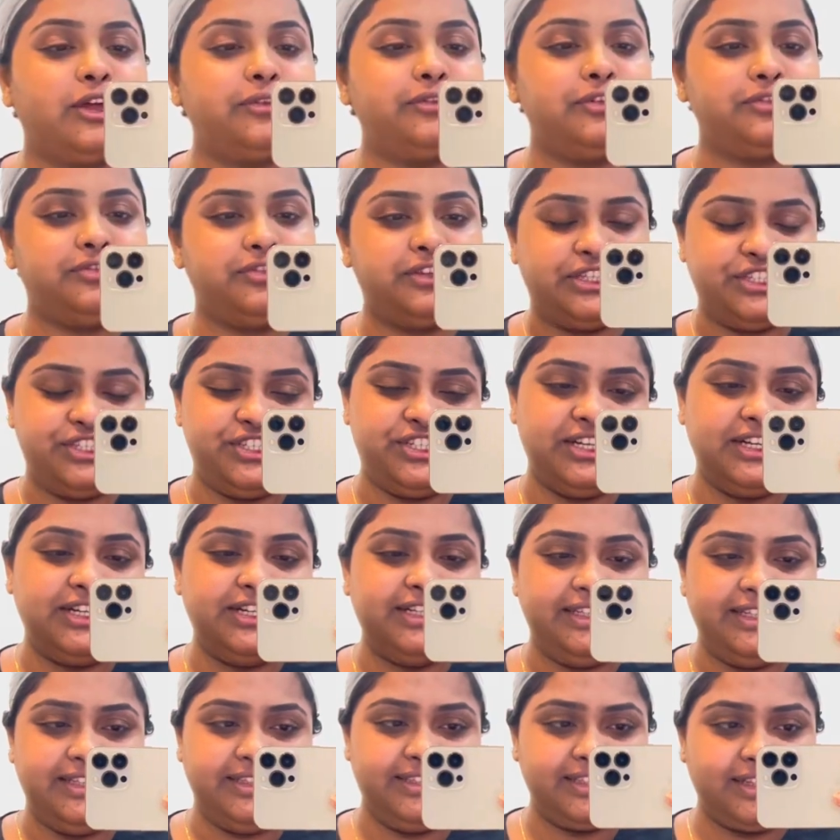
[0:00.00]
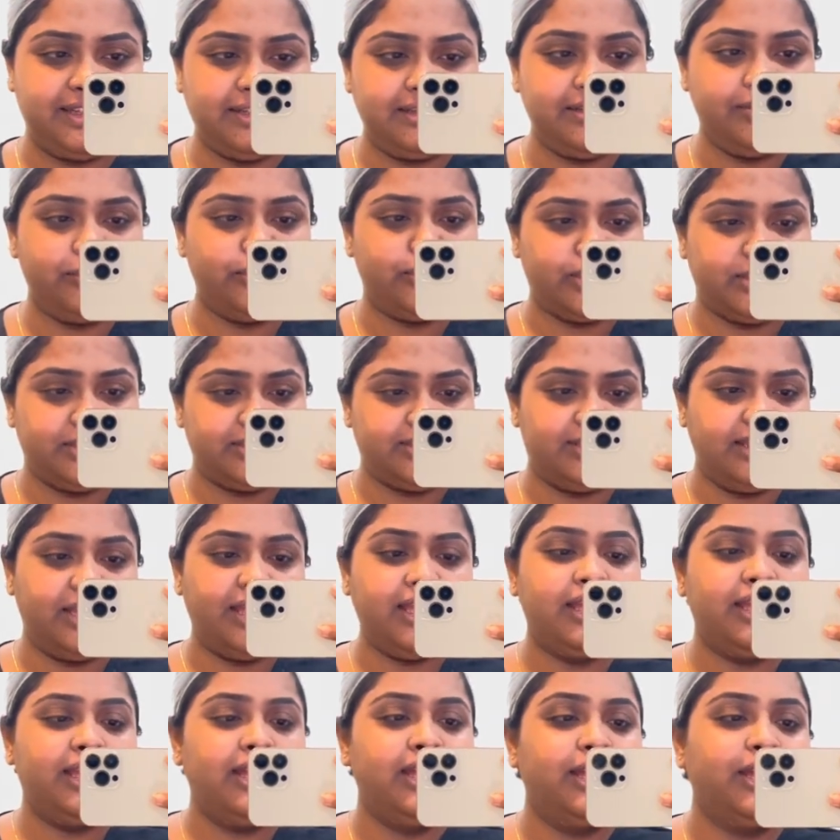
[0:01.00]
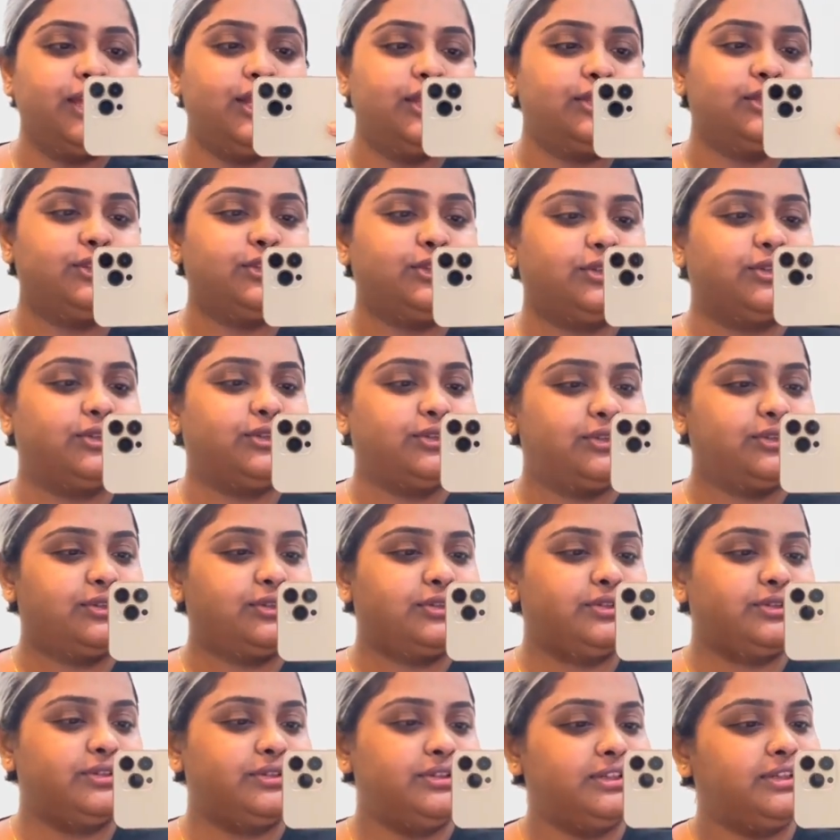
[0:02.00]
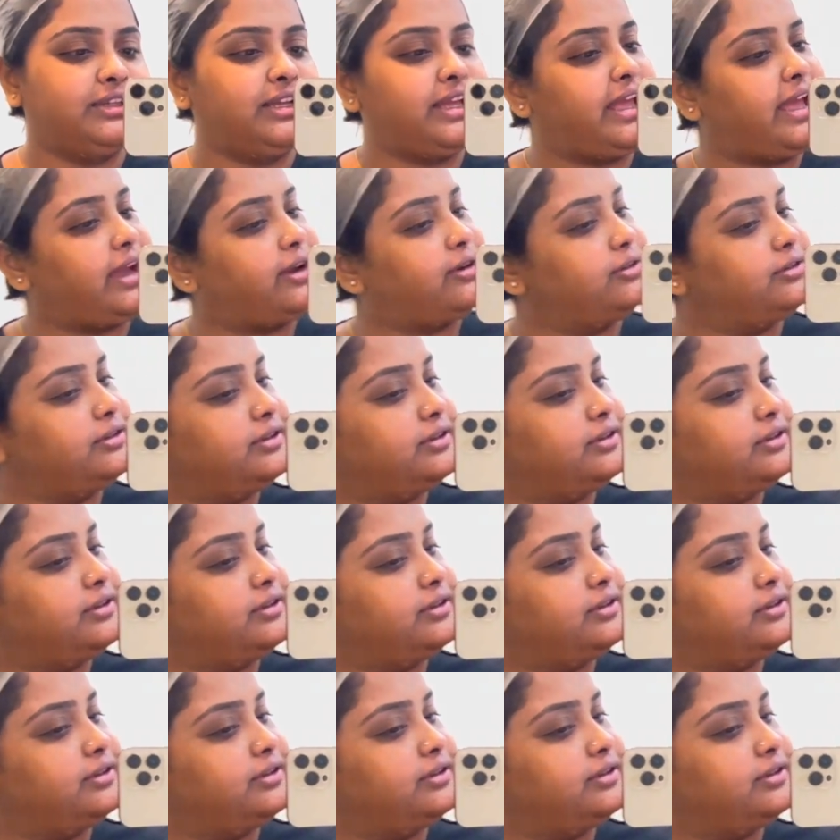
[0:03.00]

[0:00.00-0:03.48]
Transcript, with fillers: হবে ফেশিয়াল ডিটান ওয়াক্সিং তো এখন